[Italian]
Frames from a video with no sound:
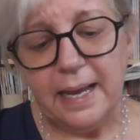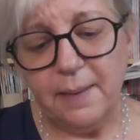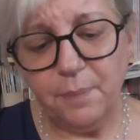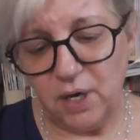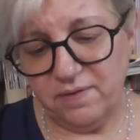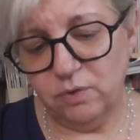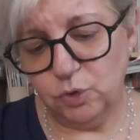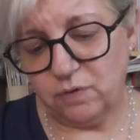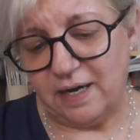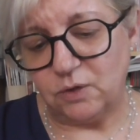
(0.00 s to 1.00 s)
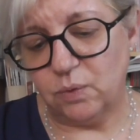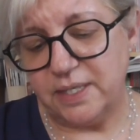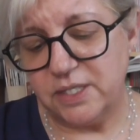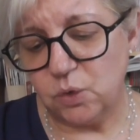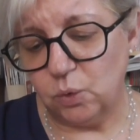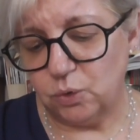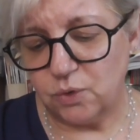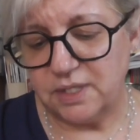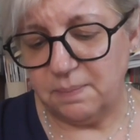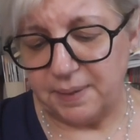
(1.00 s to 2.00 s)
e poi avevo trovato in sconto
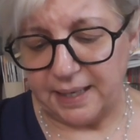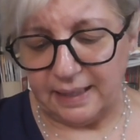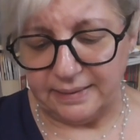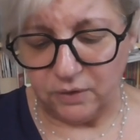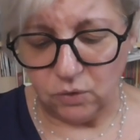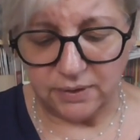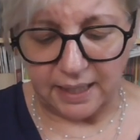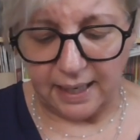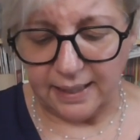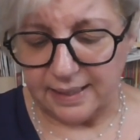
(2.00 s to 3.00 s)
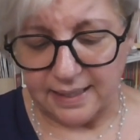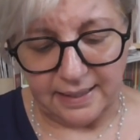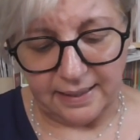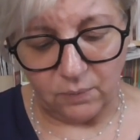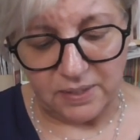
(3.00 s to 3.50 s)
sempre al Tigotà eh,